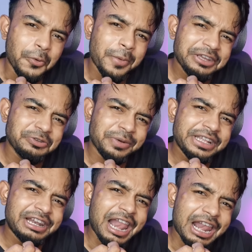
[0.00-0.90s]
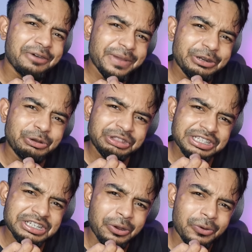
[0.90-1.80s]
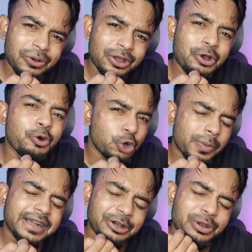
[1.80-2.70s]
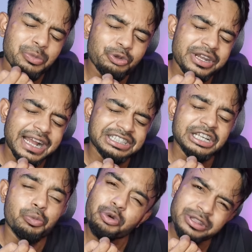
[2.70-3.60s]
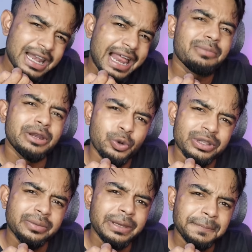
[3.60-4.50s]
তোমরা কি তোমাদের লালা বের করতে চাও হুটোপাটা করে বৌদির কাছে যাও বৌদি লালা বের করে দেবে